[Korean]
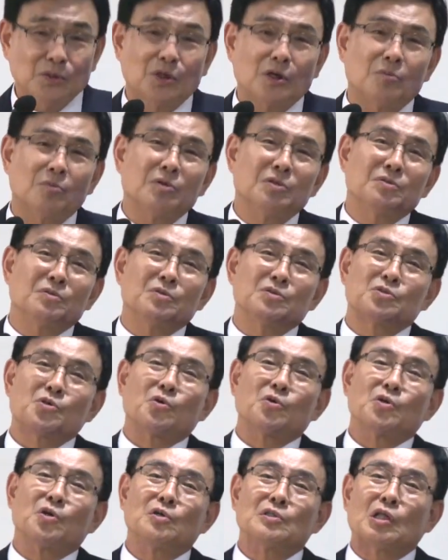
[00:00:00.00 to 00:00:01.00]
여러분,
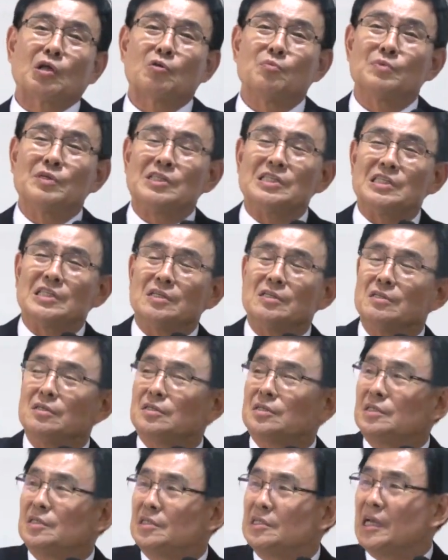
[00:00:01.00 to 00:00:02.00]
성경대로 믿,
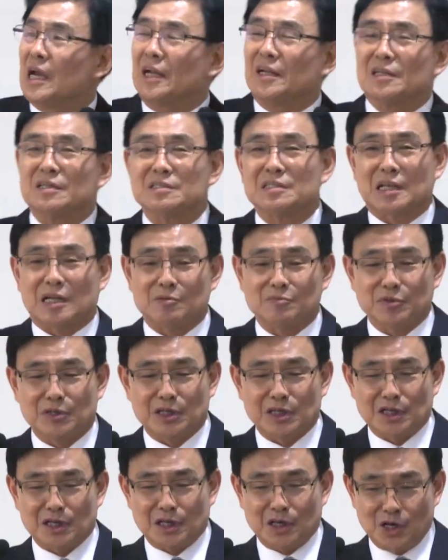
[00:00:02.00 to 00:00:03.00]
읽지 않는
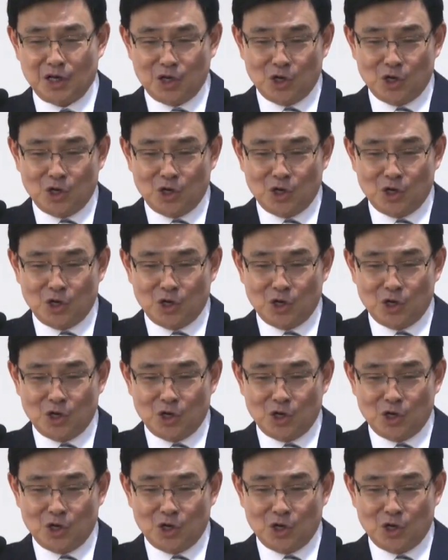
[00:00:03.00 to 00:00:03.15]
사람들이